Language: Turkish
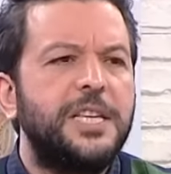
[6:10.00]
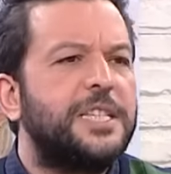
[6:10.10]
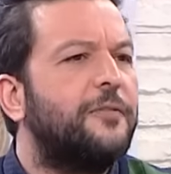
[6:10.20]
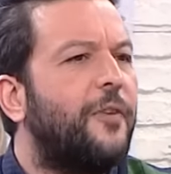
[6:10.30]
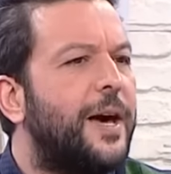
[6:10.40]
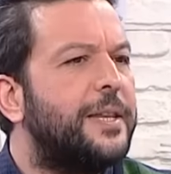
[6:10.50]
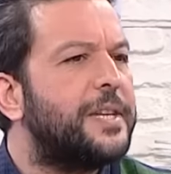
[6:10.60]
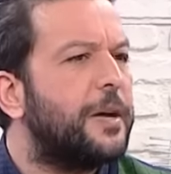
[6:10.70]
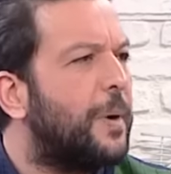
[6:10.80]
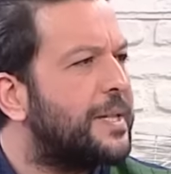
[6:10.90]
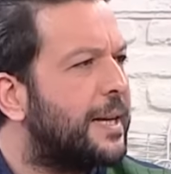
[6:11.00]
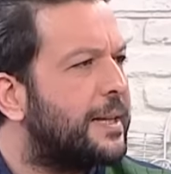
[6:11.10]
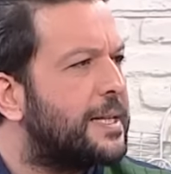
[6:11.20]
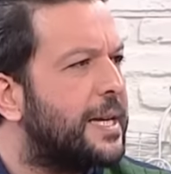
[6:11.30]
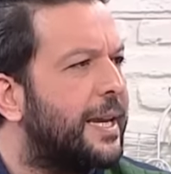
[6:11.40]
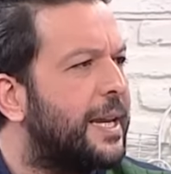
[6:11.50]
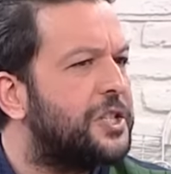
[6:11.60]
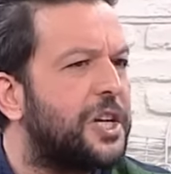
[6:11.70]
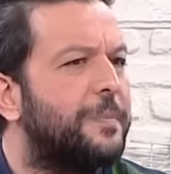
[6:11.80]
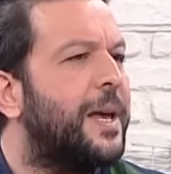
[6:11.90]
İstifa edecek, pazartesi
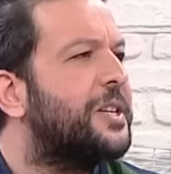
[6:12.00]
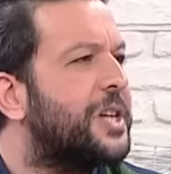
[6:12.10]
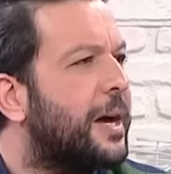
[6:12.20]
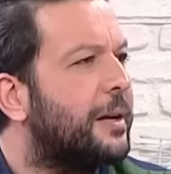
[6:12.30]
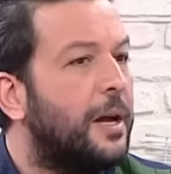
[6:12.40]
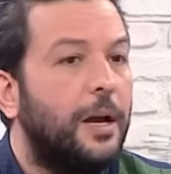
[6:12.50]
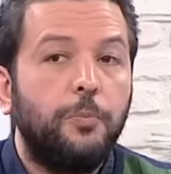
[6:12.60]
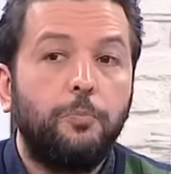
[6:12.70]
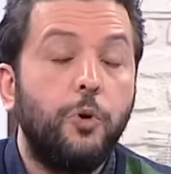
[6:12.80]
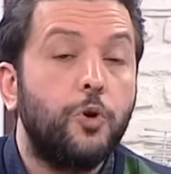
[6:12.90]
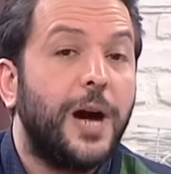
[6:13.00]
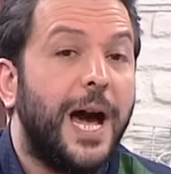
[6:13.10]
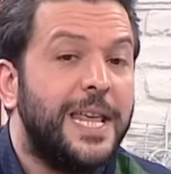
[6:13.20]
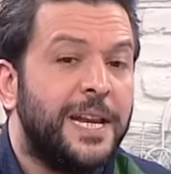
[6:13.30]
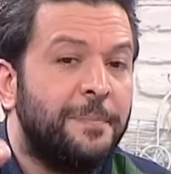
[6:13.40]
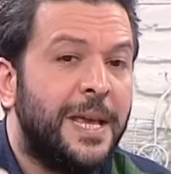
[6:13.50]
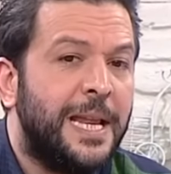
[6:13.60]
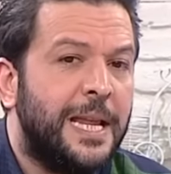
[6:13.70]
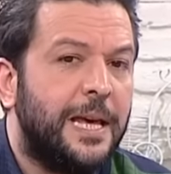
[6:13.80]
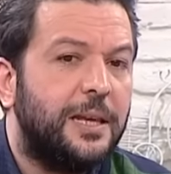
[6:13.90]
yayına çıkmayacak. Hı. Bu
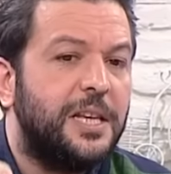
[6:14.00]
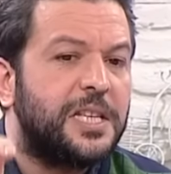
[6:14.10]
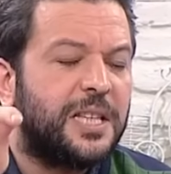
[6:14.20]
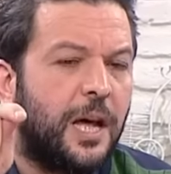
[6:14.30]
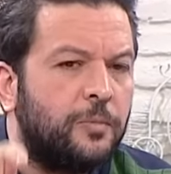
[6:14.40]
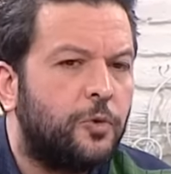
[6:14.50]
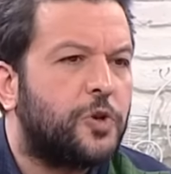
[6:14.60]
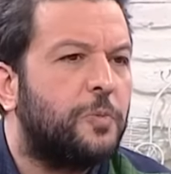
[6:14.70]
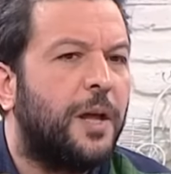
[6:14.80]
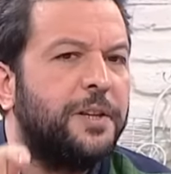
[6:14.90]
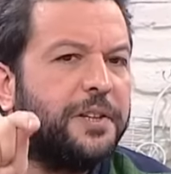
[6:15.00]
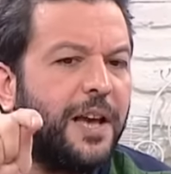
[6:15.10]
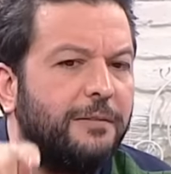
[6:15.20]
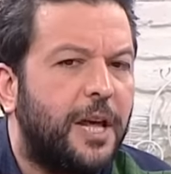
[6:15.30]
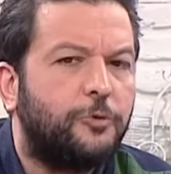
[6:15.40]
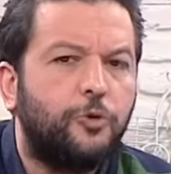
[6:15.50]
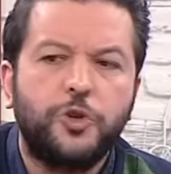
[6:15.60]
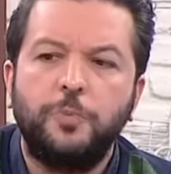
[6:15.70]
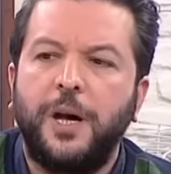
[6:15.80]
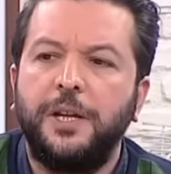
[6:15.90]
gayrimilli, İslam düşmanı, devlet
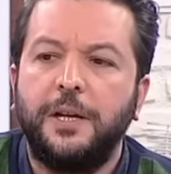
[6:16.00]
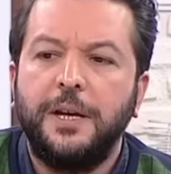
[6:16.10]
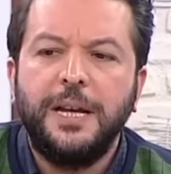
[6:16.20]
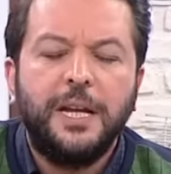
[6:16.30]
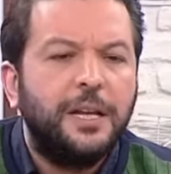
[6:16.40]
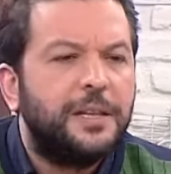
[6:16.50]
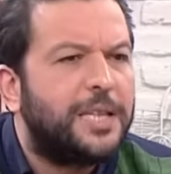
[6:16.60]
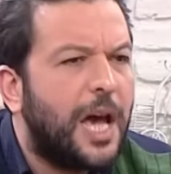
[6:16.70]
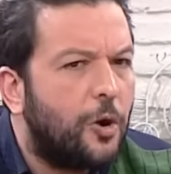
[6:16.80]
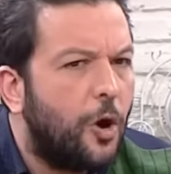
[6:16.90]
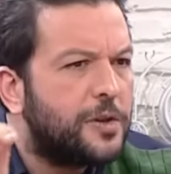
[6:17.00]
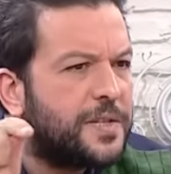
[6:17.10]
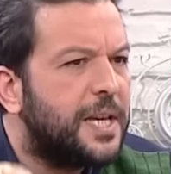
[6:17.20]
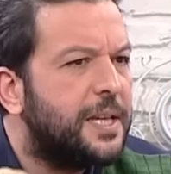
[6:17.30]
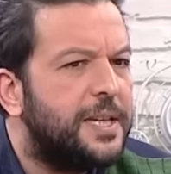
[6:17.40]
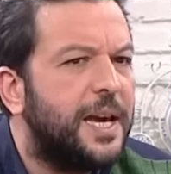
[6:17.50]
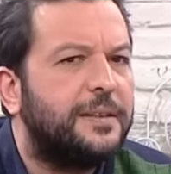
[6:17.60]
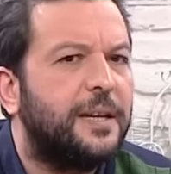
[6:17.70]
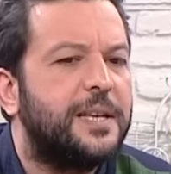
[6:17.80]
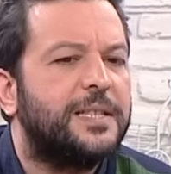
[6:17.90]
düşmanı, terör
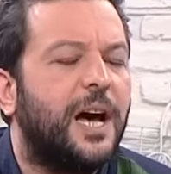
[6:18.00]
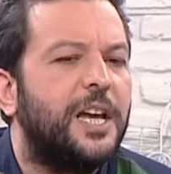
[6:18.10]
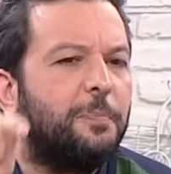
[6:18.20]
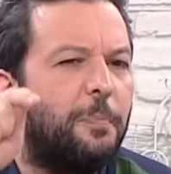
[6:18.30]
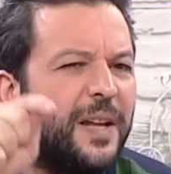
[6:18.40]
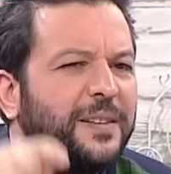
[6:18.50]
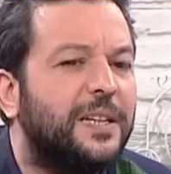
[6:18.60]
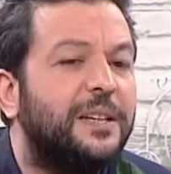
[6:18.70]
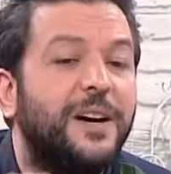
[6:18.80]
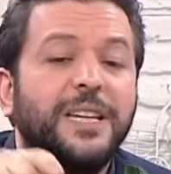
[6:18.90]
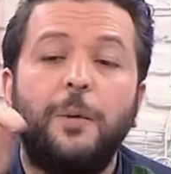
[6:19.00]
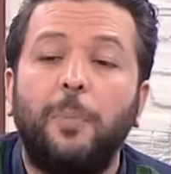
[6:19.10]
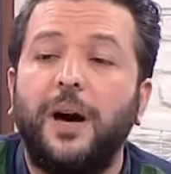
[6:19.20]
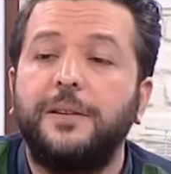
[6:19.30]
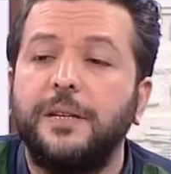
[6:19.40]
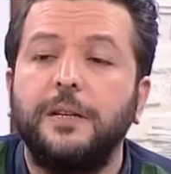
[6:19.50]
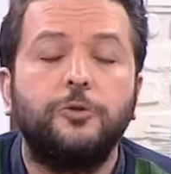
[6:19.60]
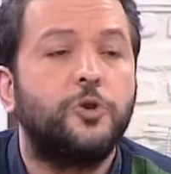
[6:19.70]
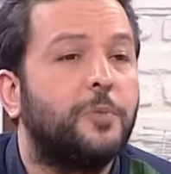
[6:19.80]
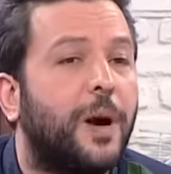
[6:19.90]
zihniyetine sahip batılı ve de
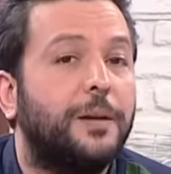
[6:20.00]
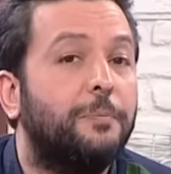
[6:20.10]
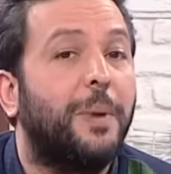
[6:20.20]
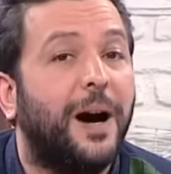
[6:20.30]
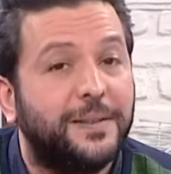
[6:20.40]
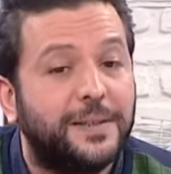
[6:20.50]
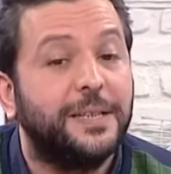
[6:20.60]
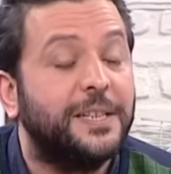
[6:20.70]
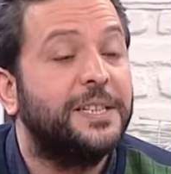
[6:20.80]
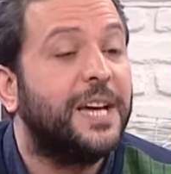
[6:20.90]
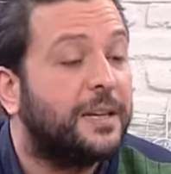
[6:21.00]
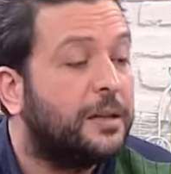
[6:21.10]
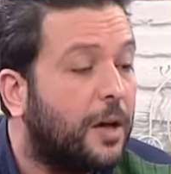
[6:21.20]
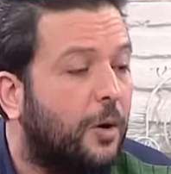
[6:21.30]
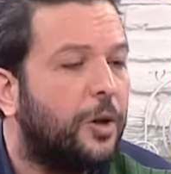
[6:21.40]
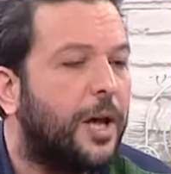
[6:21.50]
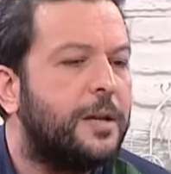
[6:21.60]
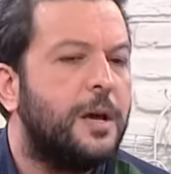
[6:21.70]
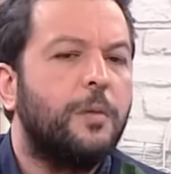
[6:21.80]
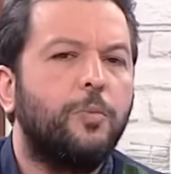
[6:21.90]
batıl düşman, batılın yanında
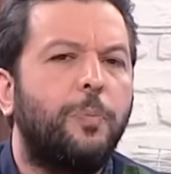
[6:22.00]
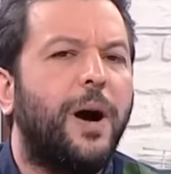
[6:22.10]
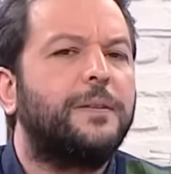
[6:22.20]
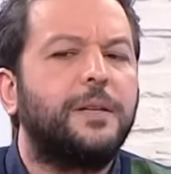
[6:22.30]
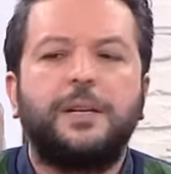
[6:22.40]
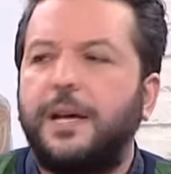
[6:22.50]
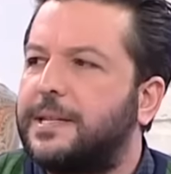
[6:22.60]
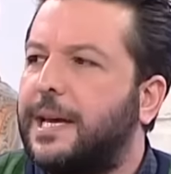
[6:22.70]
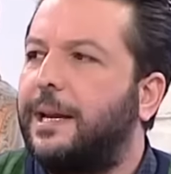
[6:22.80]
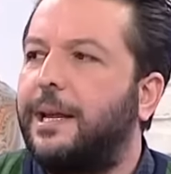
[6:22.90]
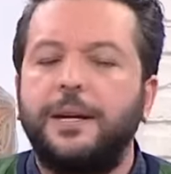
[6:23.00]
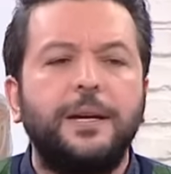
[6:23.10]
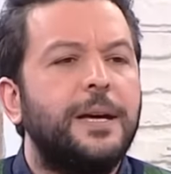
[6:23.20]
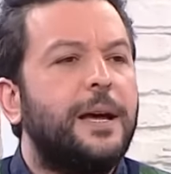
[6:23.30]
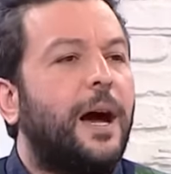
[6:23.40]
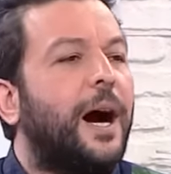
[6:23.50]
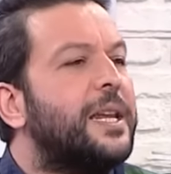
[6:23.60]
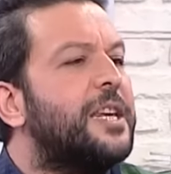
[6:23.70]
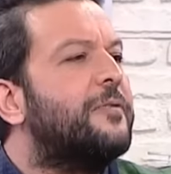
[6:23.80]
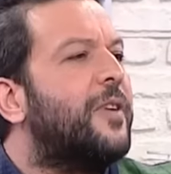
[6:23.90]
olan bu batılın askerleri
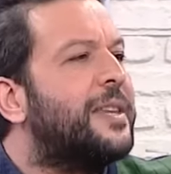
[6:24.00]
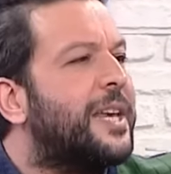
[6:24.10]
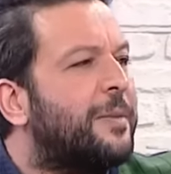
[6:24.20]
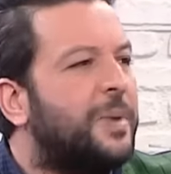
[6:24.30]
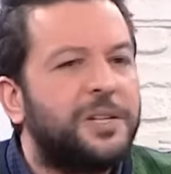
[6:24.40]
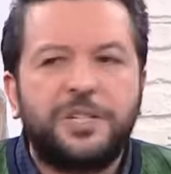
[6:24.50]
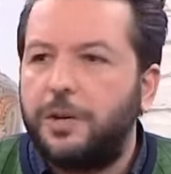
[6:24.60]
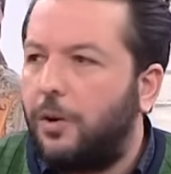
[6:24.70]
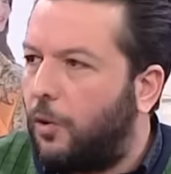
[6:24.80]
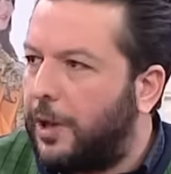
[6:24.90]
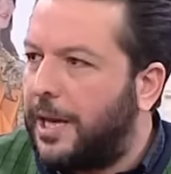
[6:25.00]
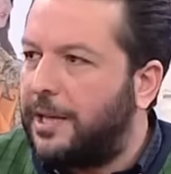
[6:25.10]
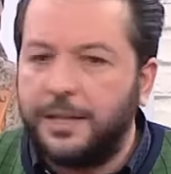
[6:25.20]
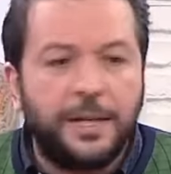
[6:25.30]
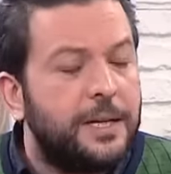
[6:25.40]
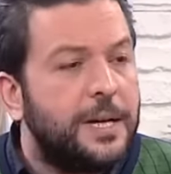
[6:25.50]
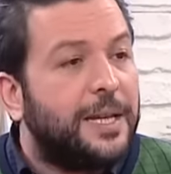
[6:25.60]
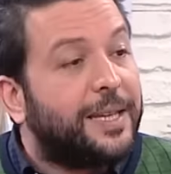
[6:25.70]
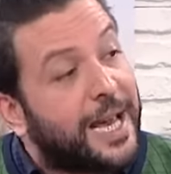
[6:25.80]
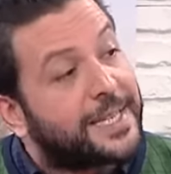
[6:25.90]
aynı İrfan Değirmenci olayını
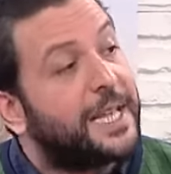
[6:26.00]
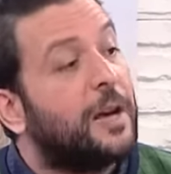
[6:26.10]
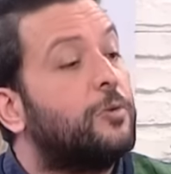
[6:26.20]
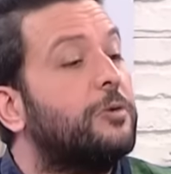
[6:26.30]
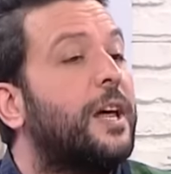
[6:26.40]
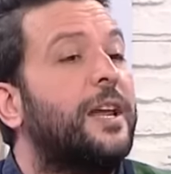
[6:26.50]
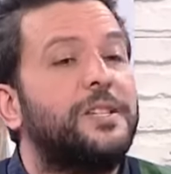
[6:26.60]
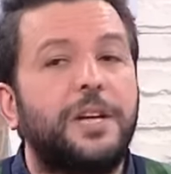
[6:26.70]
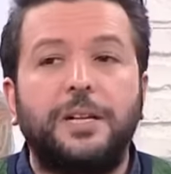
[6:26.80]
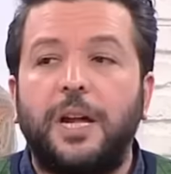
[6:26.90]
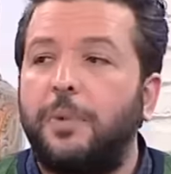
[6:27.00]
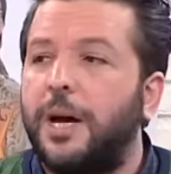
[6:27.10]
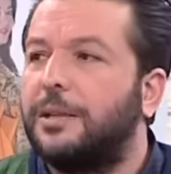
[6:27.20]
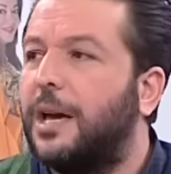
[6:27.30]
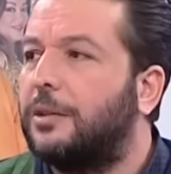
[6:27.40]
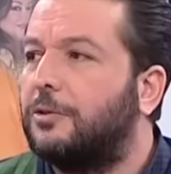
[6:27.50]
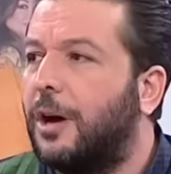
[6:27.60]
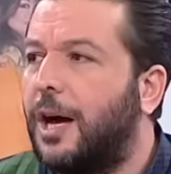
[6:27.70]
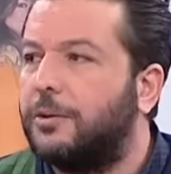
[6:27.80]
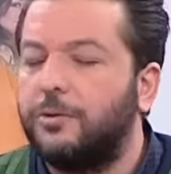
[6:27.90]
tersten kullanacaklar. Bak Nihat
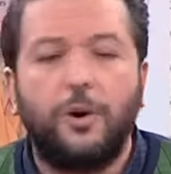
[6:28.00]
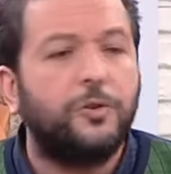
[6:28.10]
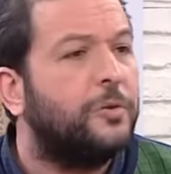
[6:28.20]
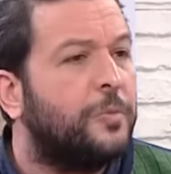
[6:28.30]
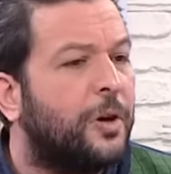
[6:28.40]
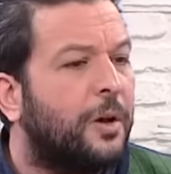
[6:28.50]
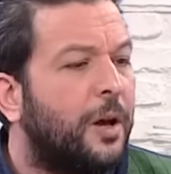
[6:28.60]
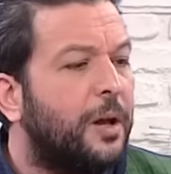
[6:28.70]
Doğan gördün mü?